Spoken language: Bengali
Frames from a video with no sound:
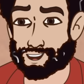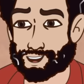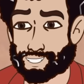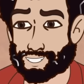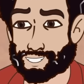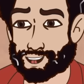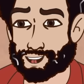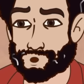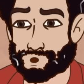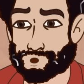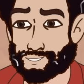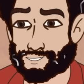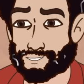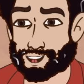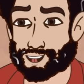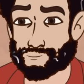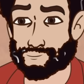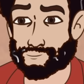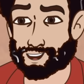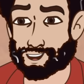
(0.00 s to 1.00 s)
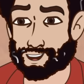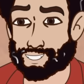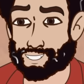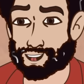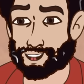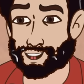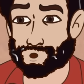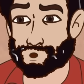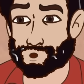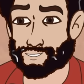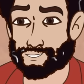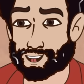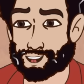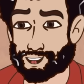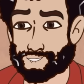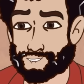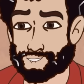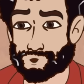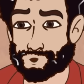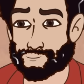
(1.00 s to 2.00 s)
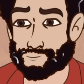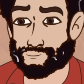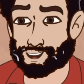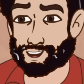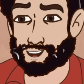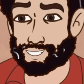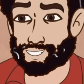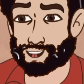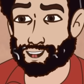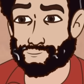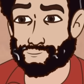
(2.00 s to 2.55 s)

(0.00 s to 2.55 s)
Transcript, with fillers: হ্যাঁ বাবু এ- এই তো আপনার চা